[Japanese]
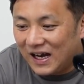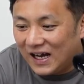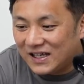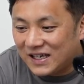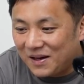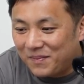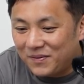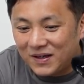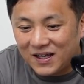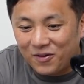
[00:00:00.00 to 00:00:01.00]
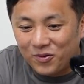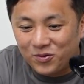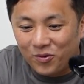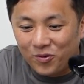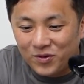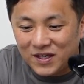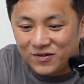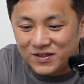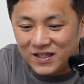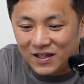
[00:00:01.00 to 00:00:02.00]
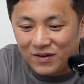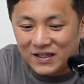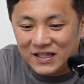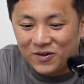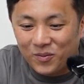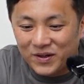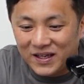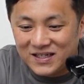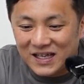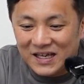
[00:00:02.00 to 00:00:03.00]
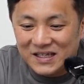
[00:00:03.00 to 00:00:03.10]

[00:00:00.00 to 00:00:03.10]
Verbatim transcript: 空き缶マフラーで音を大きくしていたのはいい思い出です。